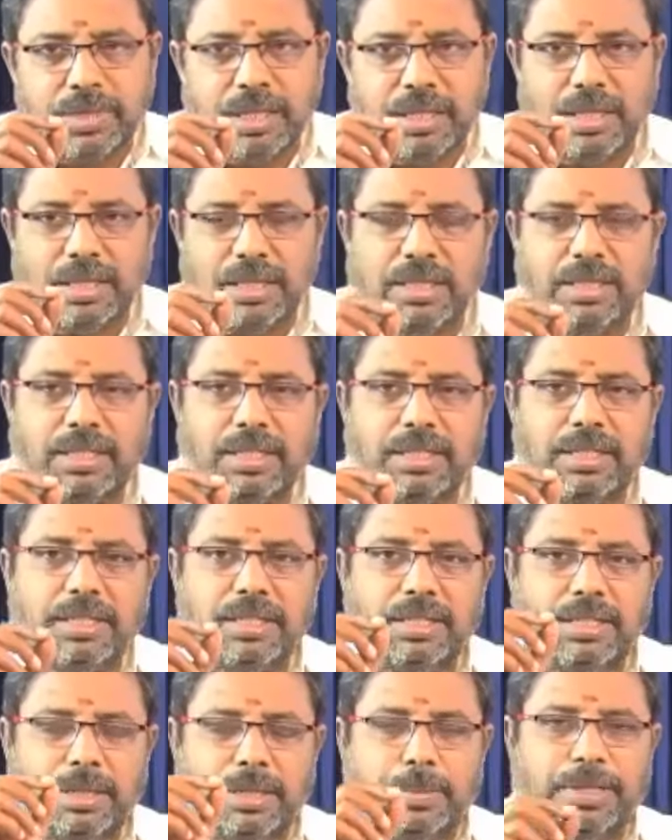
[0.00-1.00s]
அதாவது
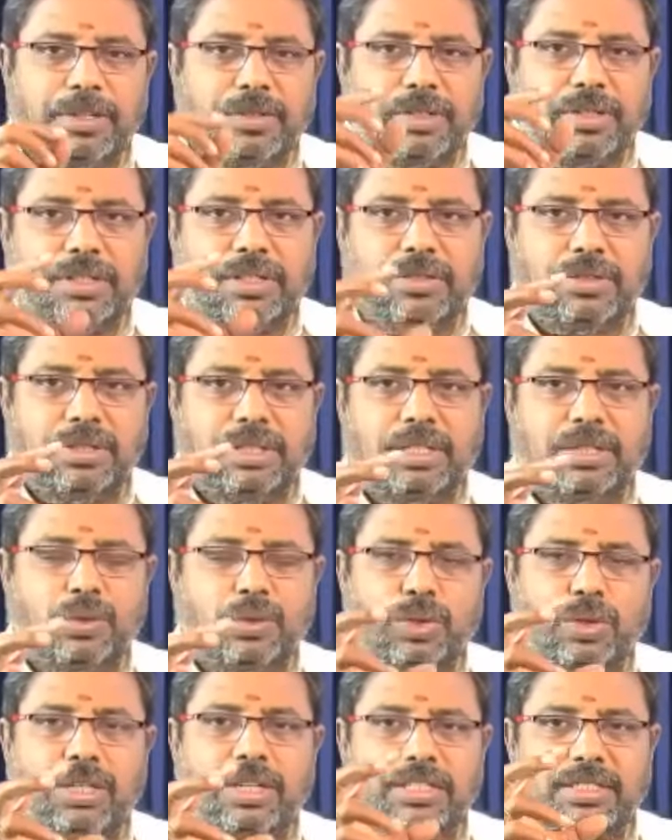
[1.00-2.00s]
எப்படி வந்து இவங்க
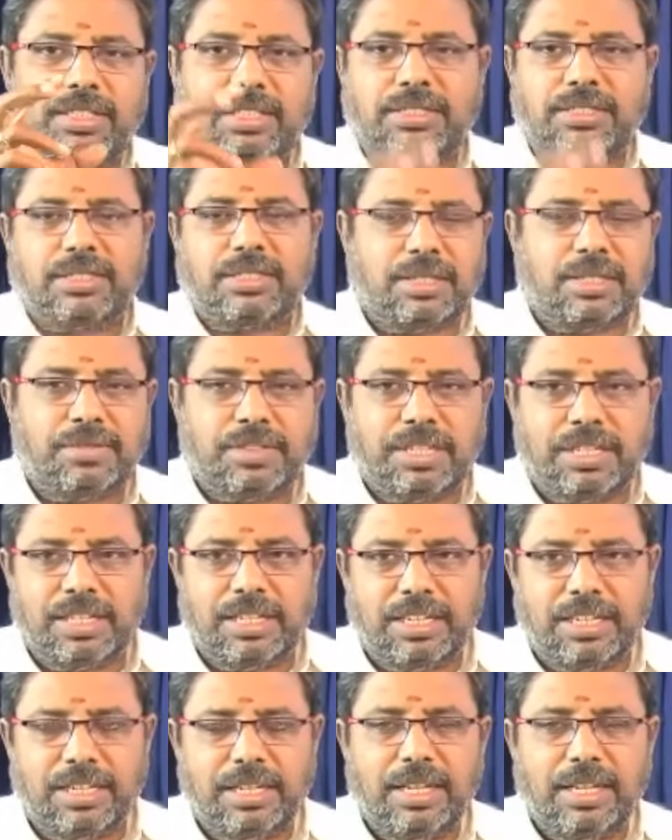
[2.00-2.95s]
தொழிலில் சக்ஸஸ் ஆவாங்க